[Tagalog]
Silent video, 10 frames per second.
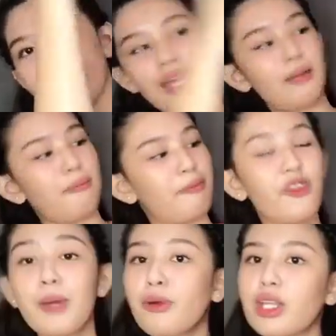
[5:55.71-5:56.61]
Yan.
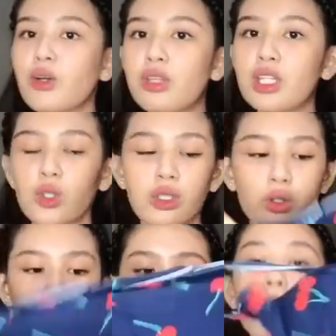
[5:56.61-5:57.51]
Favorite ko din siya.
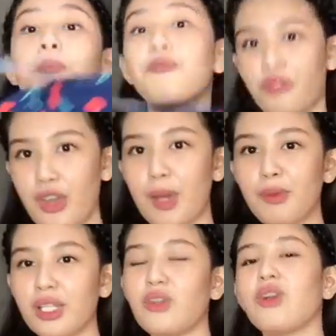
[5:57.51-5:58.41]

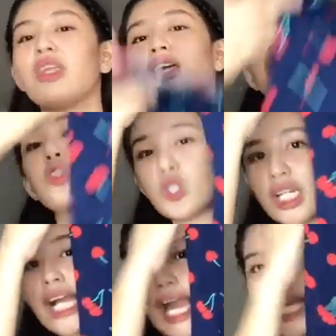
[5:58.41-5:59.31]
Favorite ko din to
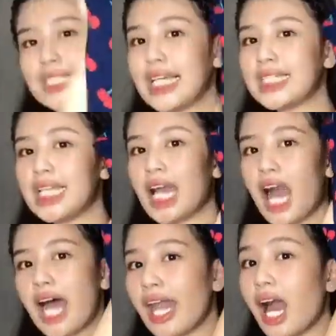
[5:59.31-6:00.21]
siya guys kasi
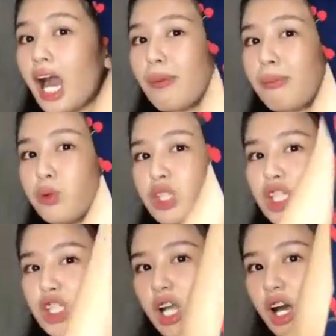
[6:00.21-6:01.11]
nga
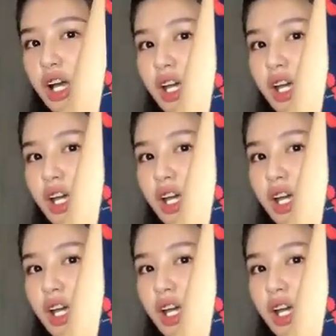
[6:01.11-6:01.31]
nakakaputi siya.